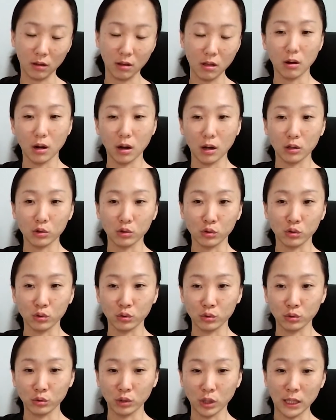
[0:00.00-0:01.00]

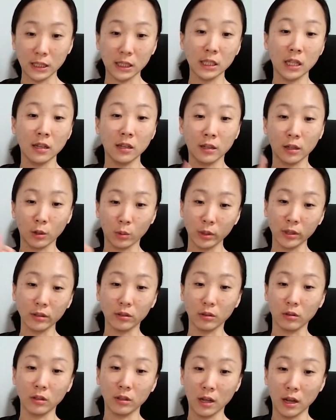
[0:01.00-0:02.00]
그래가지고 같이 다니기로
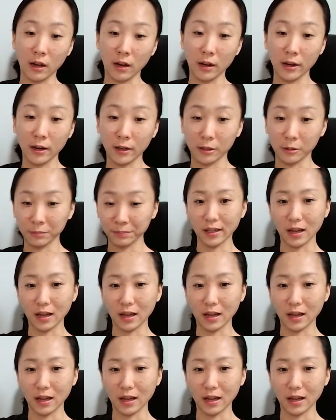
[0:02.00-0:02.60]
했어 그날.